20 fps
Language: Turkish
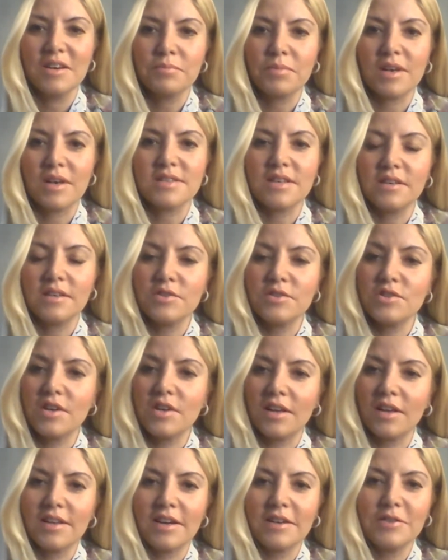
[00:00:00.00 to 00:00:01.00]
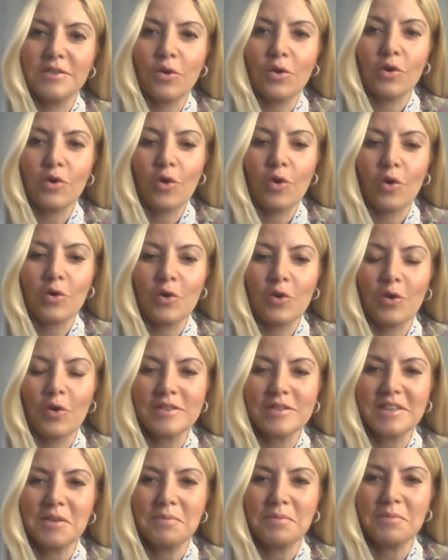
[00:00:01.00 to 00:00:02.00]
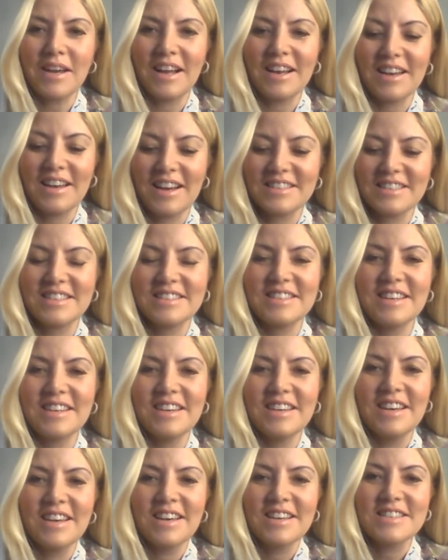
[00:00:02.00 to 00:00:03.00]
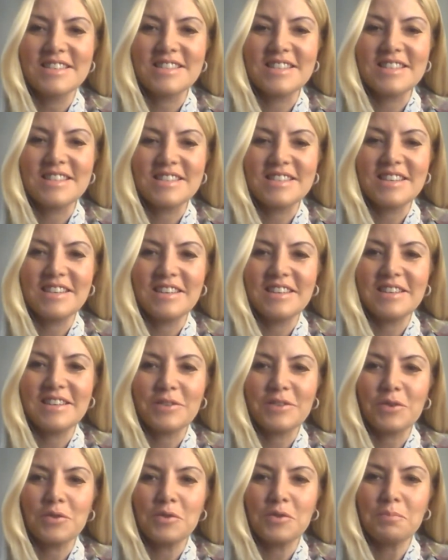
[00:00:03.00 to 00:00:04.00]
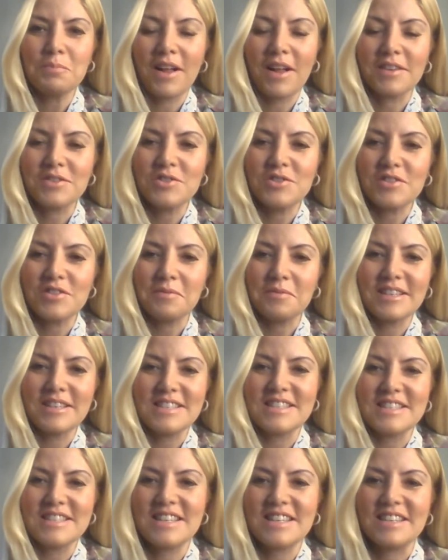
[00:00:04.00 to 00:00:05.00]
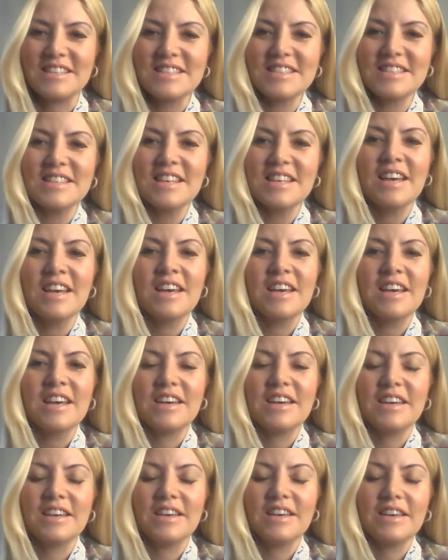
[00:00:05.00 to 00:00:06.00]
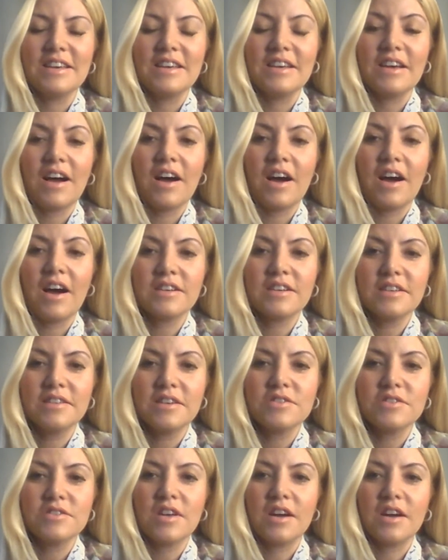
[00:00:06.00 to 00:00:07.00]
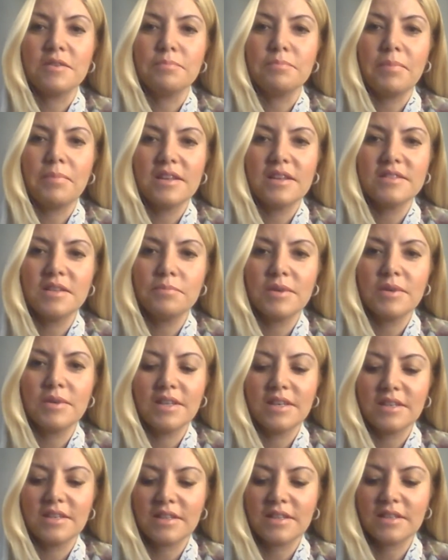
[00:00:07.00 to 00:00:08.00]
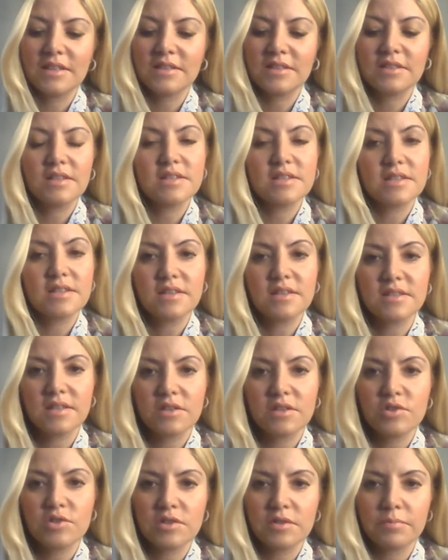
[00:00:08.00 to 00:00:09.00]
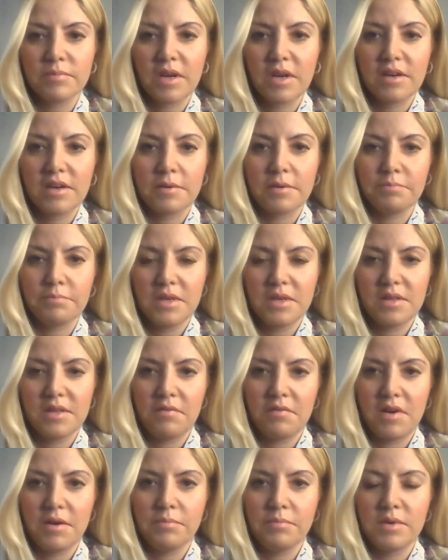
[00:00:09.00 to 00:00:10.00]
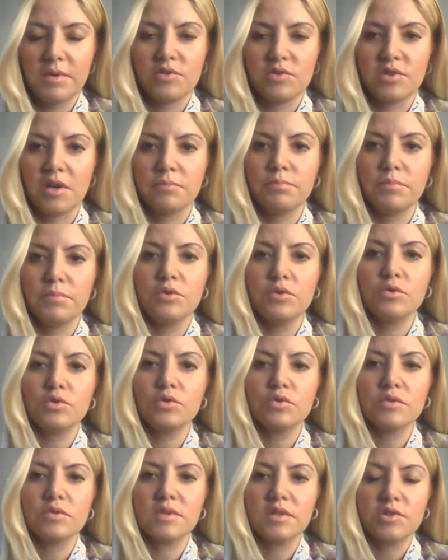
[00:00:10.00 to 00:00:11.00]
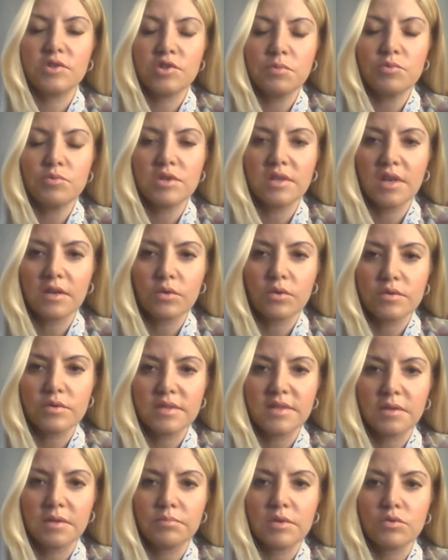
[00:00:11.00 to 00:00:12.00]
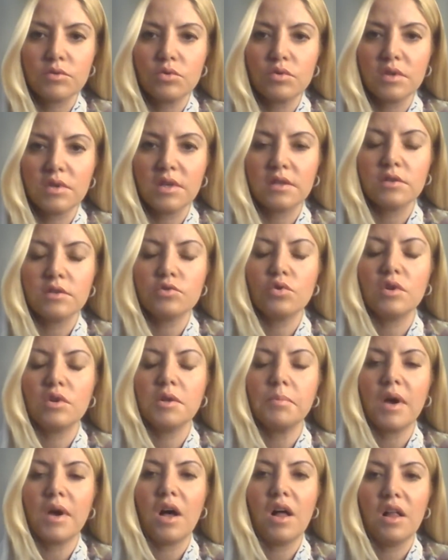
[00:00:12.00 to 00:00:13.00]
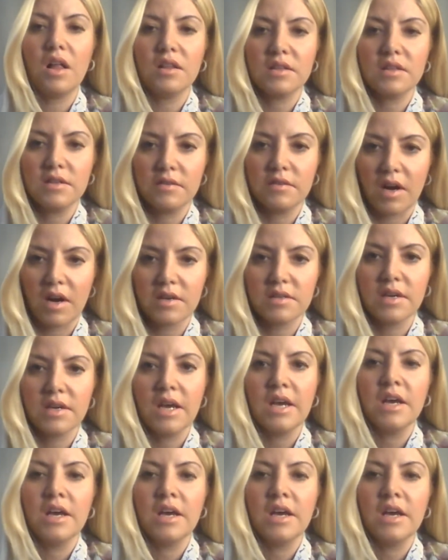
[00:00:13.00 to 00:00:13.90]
pazar. inşallah New York, Hong Kong gibi yerlerde de sizleri yine görüp alkışlamak isteriz. Ee, arkadaşlar ben tabii ki kısa kısa açılımlar yapmaya devam edeceğim. Biliyorsunuz girişimcilik ekosisteminde Türkiye'de şöyle bir algı var